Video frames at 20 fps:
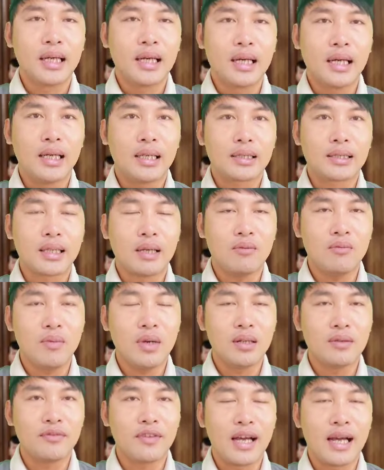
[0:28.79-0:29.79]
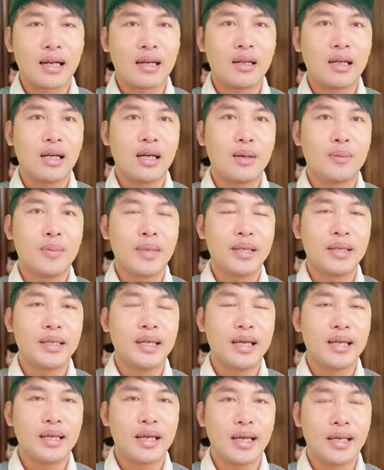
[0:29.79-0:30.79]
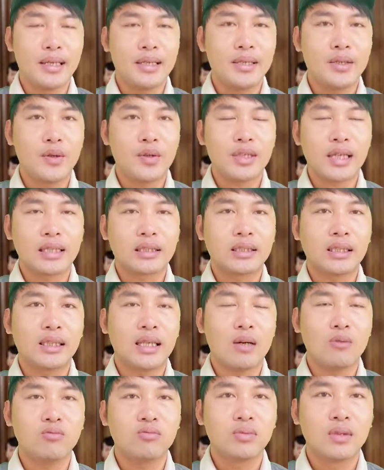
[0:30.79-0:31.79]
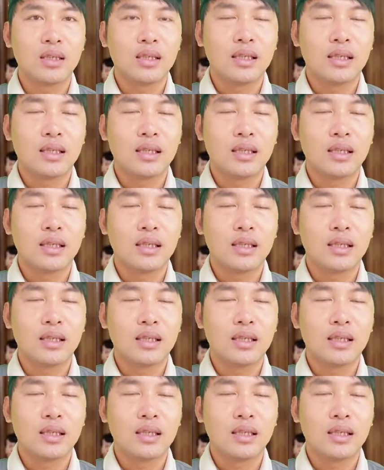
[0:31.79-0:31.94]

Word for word: à, tổng hình phạt à, bị đề nghị của Trần Sơn Đông